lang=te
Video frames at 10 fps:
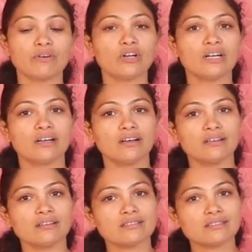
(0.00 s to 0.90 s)
ఒక
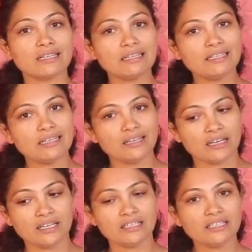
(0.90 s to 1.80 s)
సర్కిల్
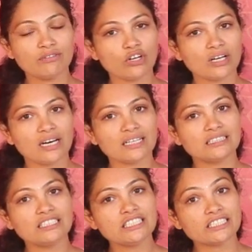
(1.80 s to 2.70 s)
అంటే ఒక
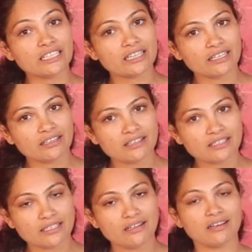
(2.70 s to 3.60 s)
అర్ధ
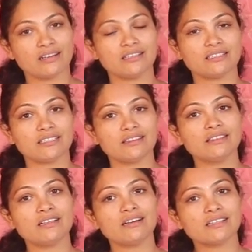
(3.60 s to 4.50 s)
చక్రాసన్ లాగా
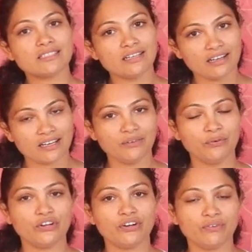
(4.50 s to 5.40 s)
చంద్రాసన్ లాగా
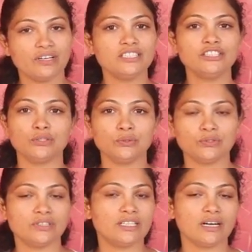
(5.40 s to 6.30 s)
ఉండడం అనేది
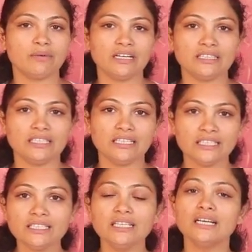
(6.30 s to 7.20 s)
జరుగుతుంది కాబట్టి దీనికి